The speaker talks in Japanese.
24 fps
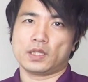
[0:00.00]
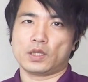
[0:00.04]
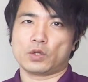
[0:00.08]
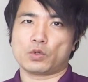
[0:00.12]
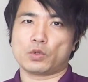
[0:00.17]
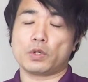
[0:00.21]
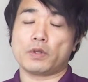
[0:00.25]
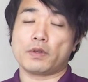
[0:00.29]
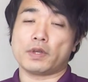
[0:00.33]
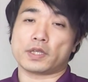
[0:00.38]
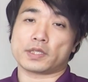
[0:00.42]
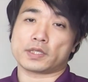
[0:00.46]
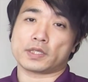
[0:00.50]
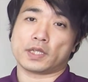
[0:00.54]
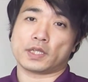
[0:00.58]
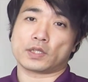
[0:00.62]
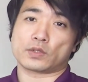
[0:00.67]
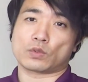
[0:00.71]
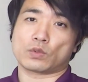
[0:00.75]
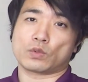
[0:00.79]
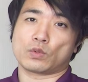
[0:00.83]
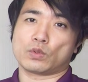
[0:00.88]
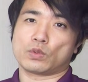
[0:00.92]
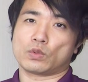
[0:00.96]
でこれはです
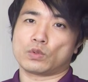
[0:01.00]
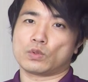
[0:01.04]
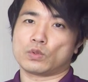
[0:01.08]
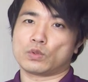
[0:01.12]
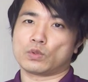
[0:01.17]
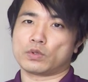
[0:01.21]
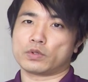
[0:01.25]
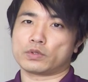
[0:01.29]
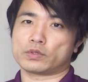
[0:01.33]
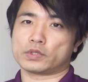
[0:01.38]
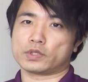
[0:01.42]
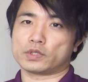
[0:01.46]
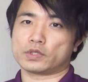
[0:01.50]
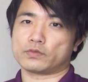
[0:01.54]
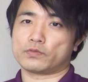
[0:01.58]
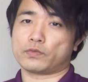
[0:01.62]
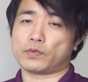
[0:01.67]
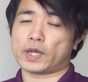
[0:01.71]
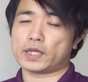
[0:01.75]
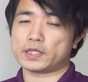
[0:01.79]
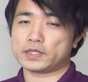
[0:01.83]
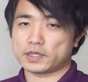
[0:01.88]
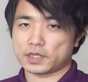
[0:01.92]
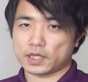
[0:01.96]
ねその
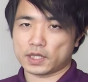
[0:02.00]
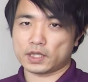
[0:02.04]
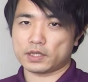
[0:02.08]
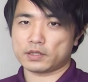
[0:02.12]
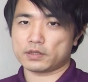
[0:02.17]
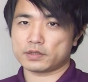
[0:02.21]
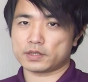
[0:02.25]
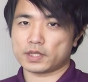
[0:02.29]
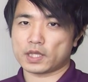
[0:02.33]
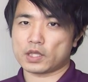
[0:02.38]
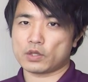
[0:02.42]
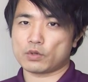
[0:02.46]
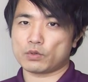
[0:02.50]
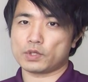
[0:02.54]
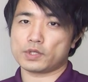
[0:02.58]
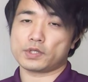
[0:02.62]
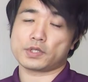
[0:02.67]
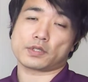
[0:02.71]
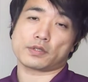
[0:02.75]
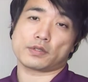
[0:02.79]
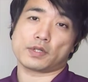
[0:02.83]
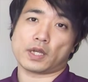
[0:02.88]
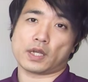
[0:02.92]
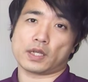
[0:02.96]
ファスティング専用
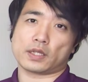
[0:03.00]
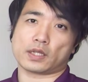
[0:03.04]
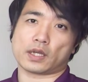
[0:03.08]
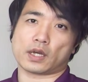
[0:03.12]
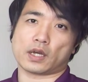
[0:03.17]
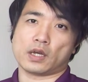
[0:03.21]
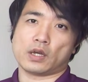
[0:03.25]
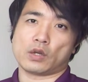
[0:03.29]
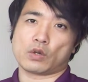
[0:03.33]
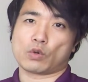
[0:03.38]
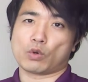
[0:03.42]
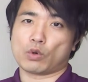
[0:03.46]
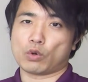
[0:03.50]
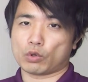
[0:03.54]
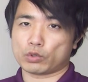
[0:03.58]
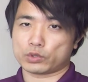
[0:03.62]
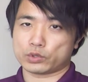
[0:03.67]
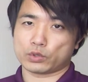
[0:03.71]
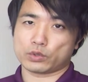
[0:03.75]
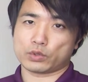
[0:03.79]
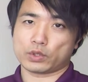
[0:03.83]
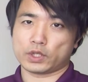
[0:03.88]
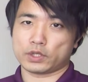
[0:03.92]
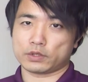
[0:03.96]
に作られた
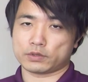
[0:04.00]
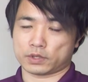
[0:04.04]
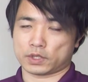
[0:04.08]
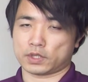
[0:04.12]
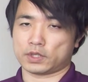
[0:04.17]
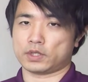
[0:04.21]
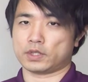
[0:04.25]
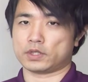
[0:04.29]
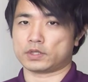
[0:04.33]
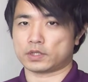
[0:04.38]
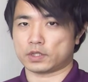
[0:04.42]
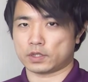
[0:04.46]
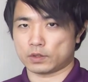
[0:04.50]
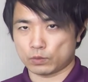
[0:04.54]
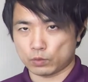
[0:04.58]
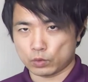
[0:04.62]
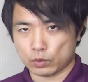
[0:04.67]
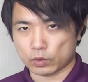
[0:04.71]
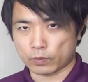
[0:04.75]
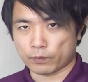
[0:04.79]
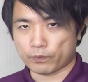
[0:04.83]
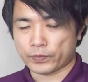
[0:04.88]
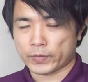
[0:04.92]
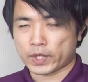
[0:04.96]
酵素ドリンクなんですけど
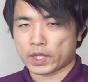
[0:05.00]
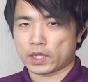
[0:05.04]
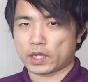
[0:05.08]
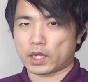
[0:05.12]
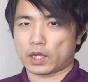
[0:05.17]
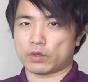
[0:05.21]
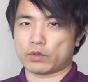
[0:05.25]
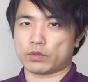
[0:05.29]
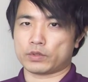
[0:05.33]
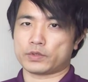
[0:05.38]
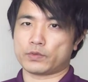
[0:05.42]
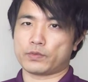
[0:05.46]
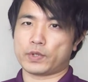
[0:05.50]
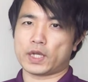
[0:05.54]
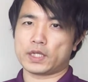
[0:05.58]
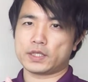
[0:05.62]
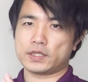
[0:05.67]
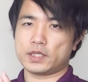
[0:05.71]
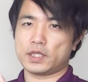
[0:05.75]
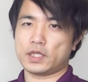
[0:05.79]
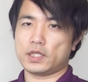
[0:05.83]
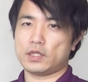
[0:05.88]
も、あのファス